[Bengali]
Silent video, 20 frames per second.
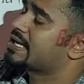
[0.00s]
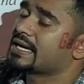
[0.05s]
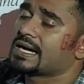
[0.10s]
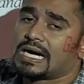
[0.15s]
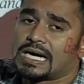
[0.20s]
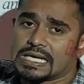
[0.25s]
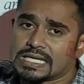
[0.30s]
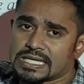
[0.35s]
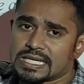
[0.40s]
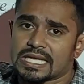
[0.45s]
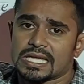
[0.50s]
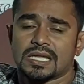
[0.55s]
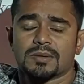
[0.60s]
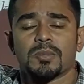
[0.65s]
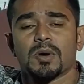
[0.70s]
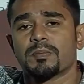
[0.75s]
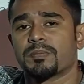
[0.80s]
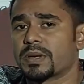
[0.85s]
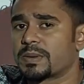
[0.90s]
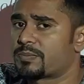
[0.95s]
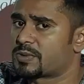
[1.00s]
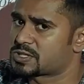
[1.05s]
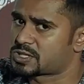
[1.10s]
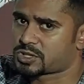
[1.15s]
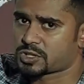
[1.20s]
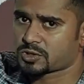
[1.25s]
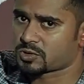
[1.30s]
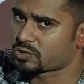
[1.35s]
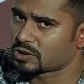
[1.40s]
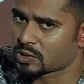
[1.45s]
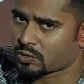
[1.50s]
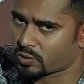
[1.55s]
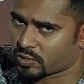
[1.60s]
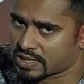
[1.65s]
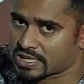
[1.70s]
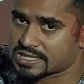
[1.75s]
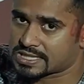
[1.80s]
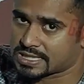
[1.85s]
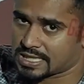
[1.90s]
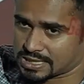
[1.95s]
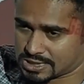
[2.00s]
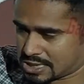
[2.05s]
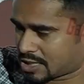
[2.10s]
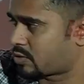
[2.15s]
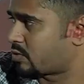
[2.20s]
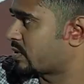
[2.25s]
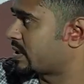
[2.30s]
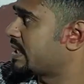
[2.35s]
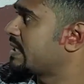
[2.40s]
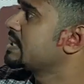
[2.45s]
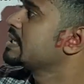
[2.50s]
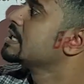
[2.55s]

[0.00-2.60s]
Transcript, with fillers: আগে আর্টিকেল এবং প্রিপোজিশনগুলো করেছি আশা করি